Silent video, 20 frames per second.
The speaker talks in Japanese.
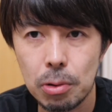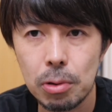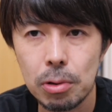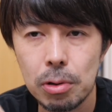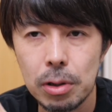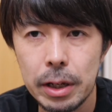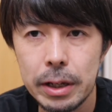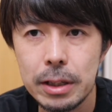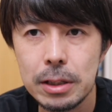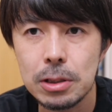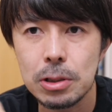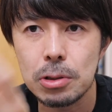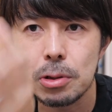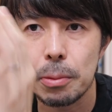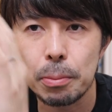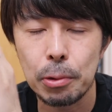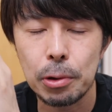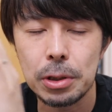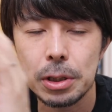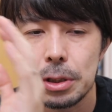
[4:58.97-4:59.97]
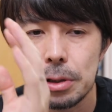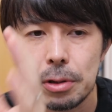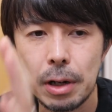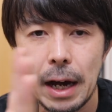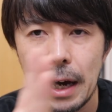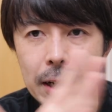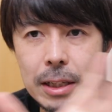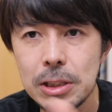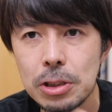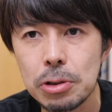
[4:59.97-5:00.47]
このレンズとボディの
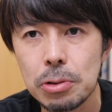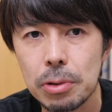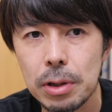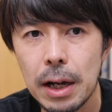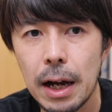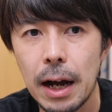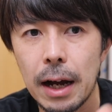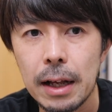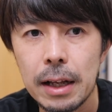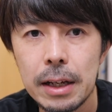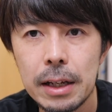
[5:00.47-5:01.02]
相性が